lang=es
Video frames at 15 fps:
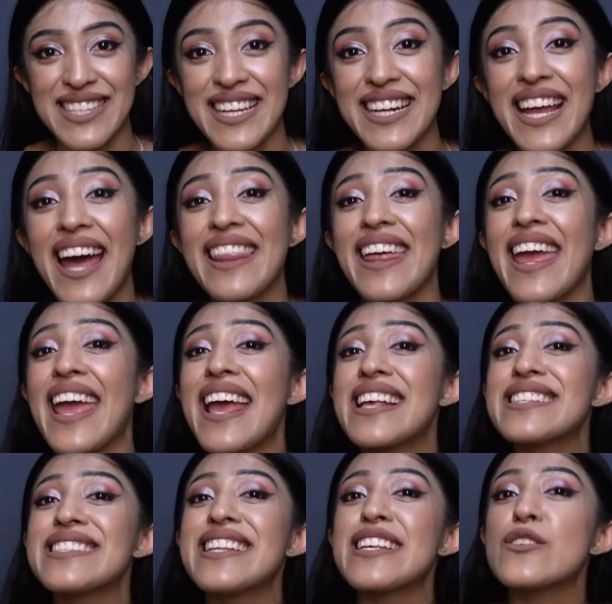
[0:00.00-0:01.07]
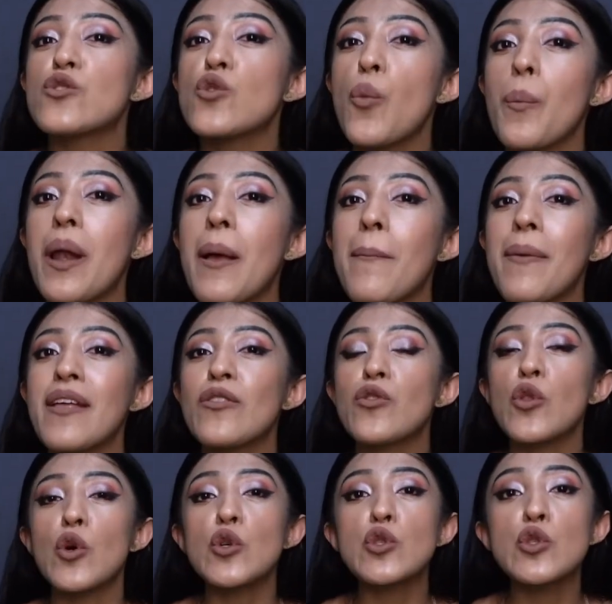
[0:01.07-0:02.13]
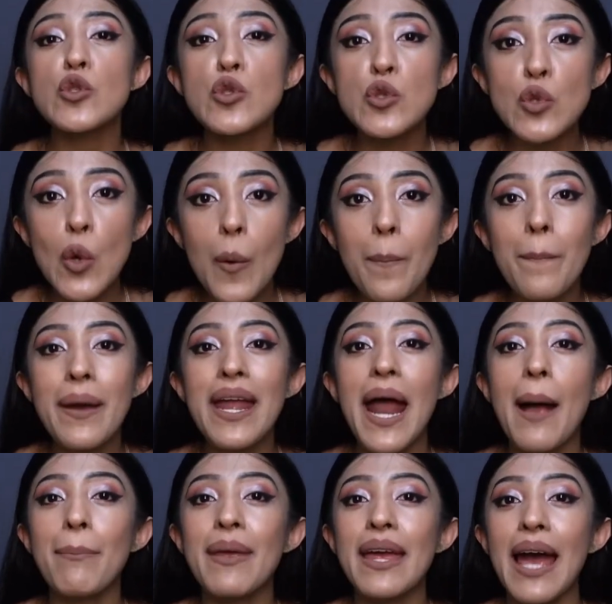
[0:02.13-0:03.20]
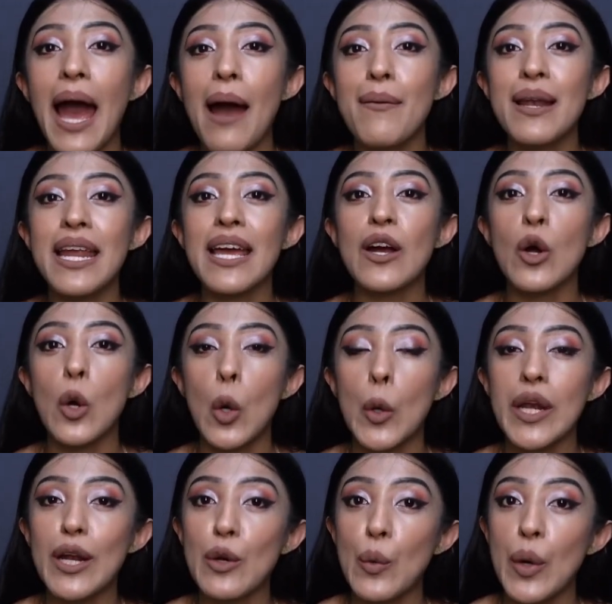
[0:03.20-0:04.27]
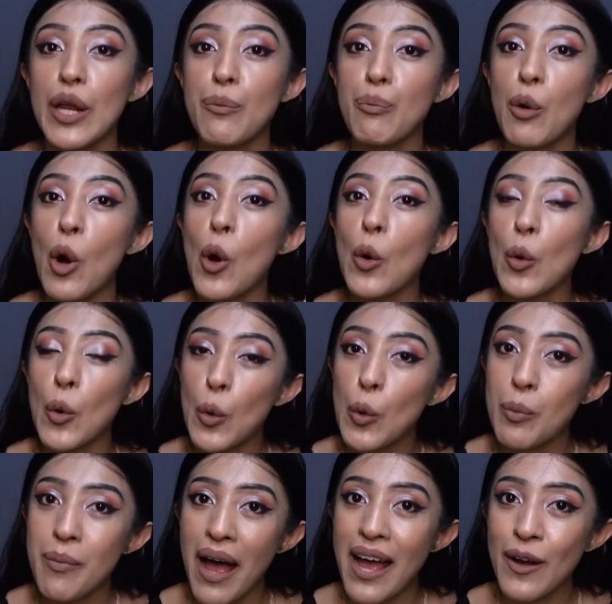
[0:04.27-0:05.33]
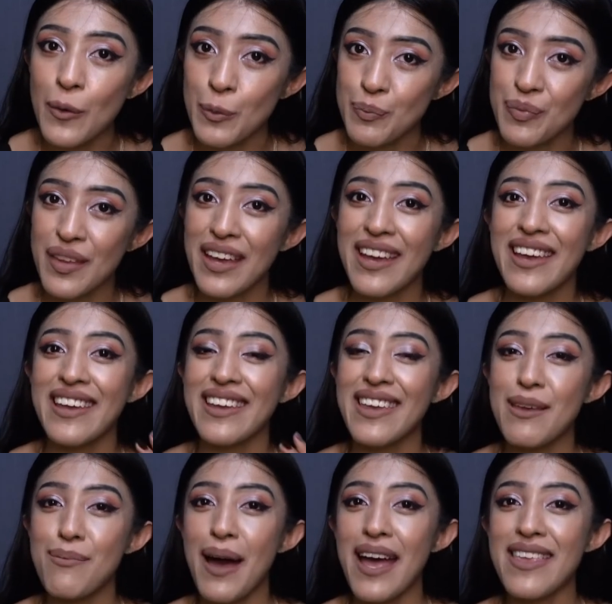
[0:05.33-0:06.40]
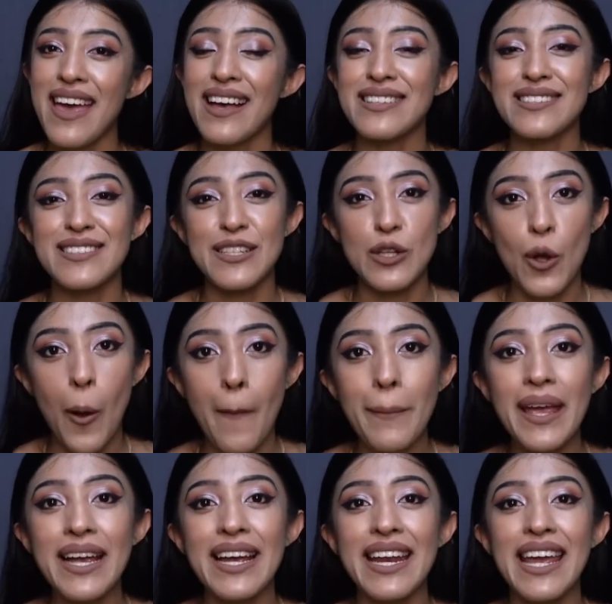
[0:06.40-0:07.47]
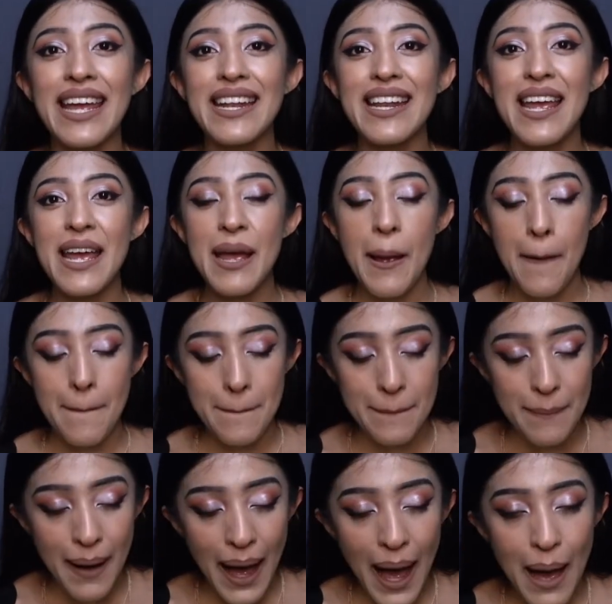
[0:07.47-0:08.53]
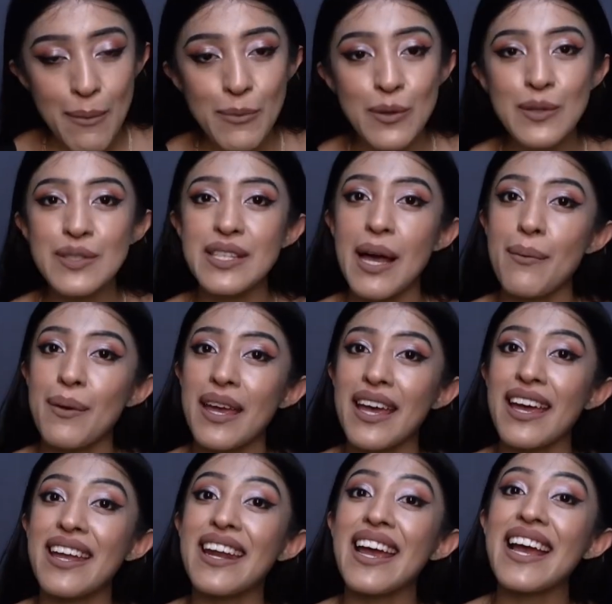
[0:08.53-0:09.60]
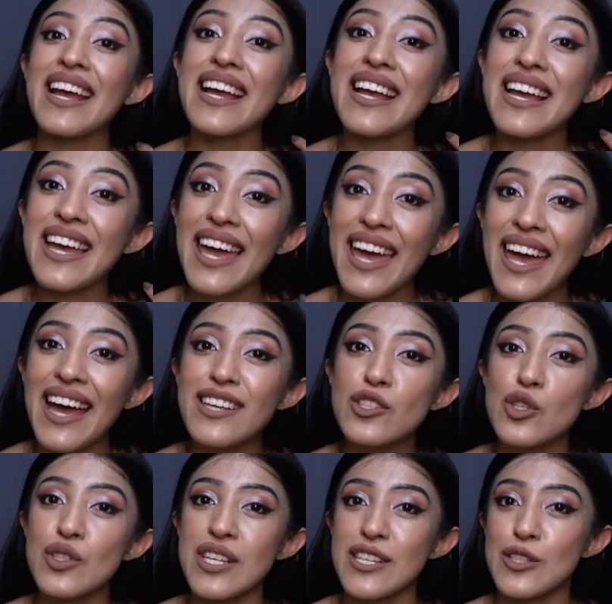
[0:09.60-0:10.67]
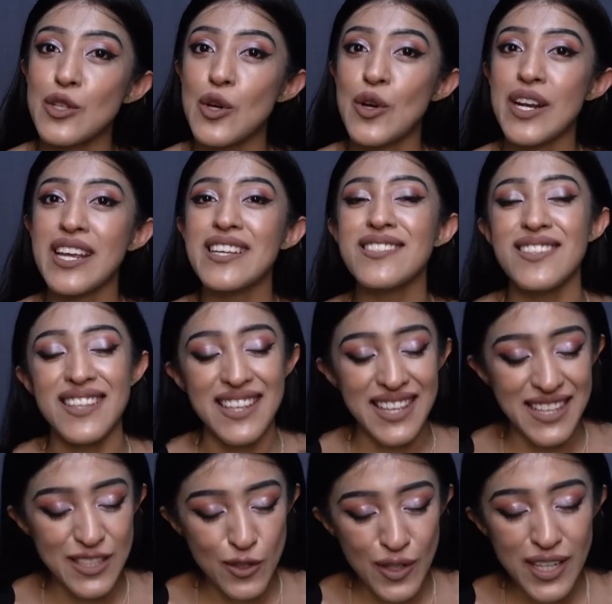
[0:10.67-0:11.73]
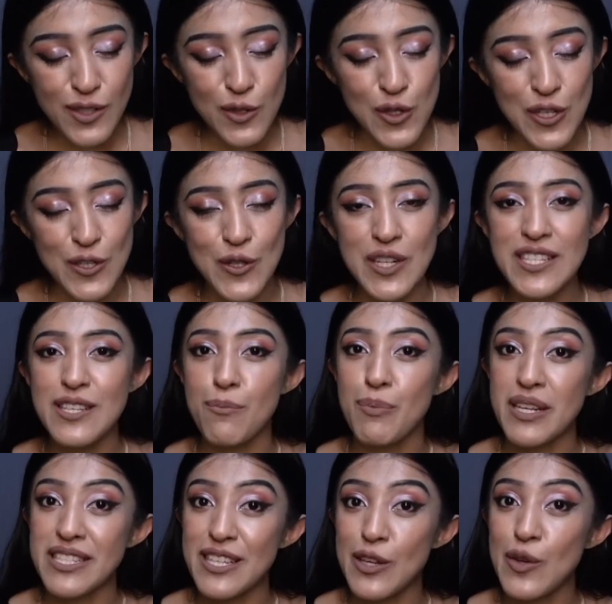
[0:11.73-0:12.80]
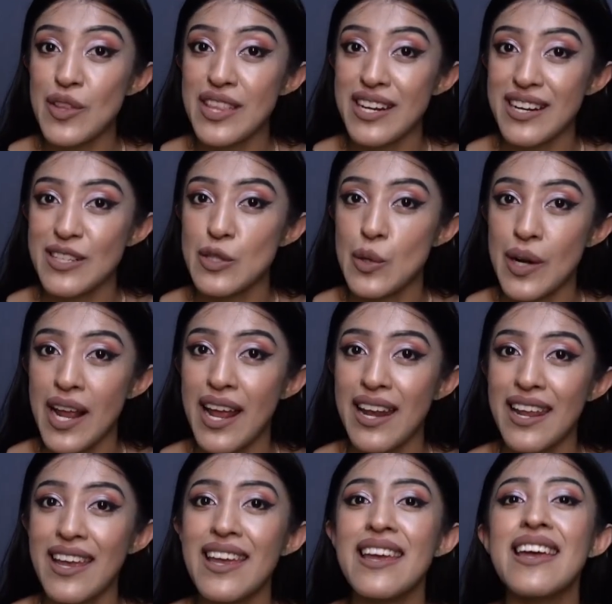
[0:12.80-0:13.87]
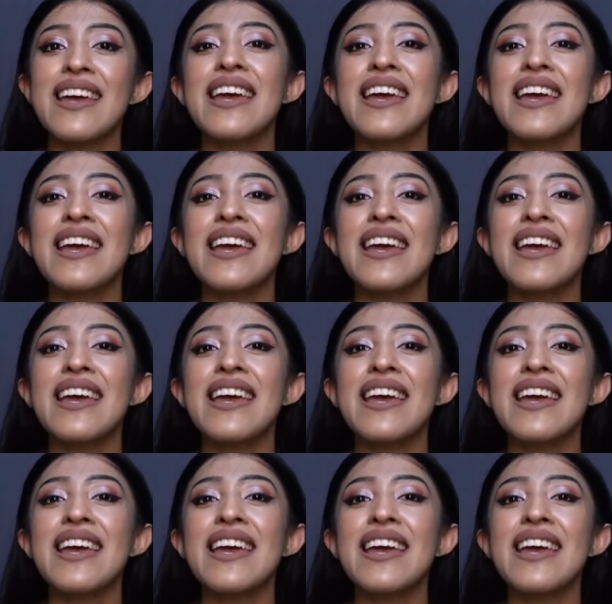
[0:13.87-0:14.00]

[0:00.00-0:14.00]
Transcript: acerca de este suplemento súper amigable con el cuerpo humano. Y vaya, si no me creen, vamos a ver qué asociaciones, y son asociaciones de prestigio internacional, eh,